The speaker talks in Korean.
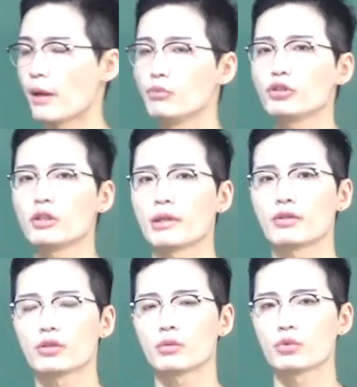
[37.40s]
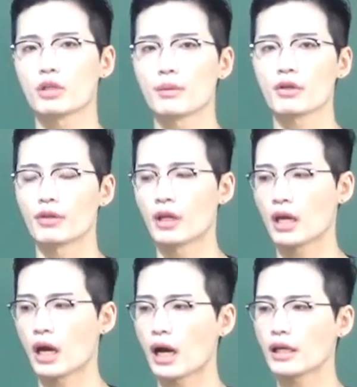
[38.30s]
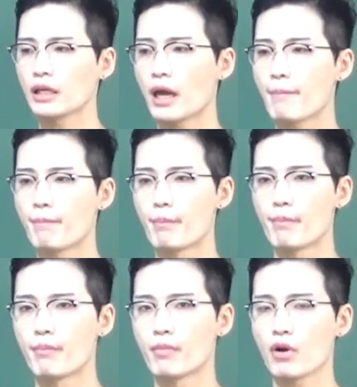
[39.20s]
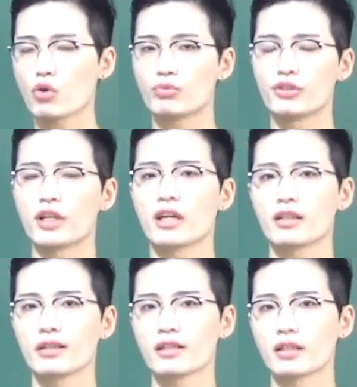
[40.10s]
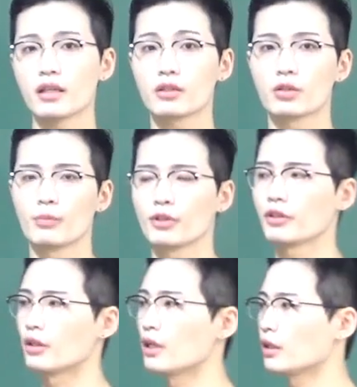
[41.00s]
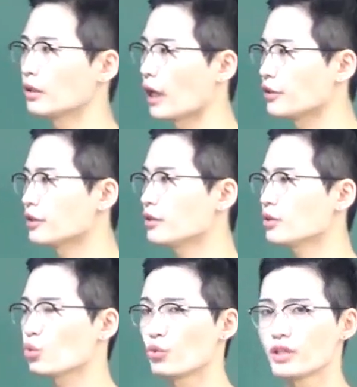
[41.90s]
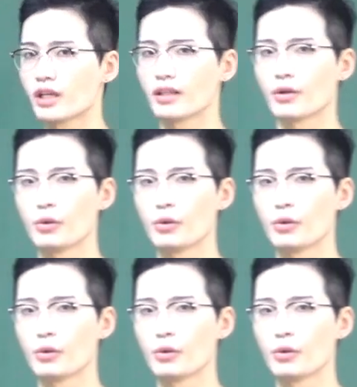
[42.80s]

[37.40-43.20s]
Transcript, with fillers: 예문을 만들어 보자면 I am 하고 문장이 끝나잖아 그러면은 나는 존재한다